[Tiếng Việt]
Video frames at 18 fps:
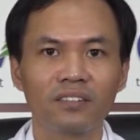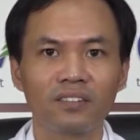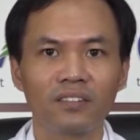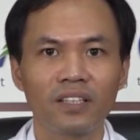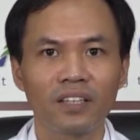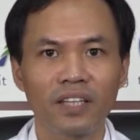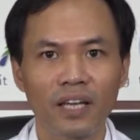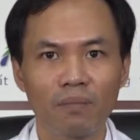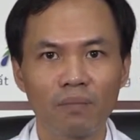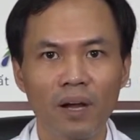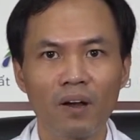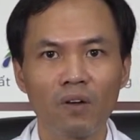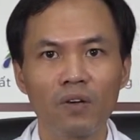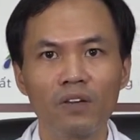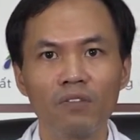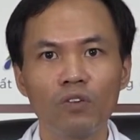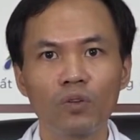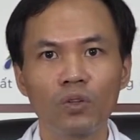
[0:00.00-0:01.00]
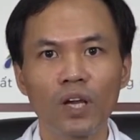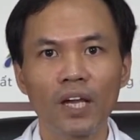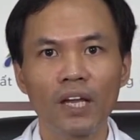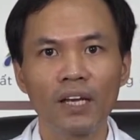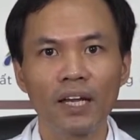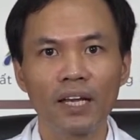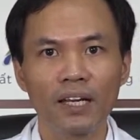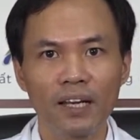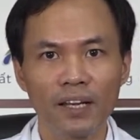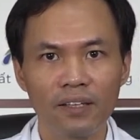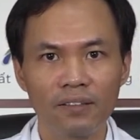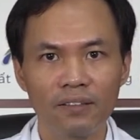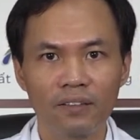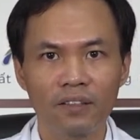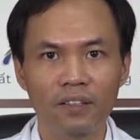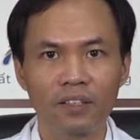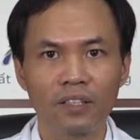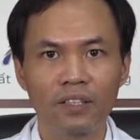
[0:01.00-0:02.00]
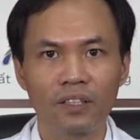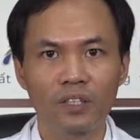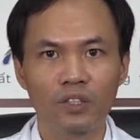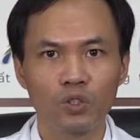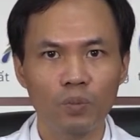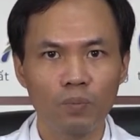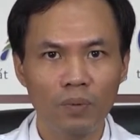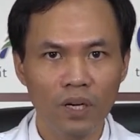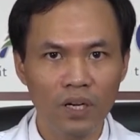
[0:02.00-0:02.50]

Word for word: cái tế bào lympho T này lên để giúp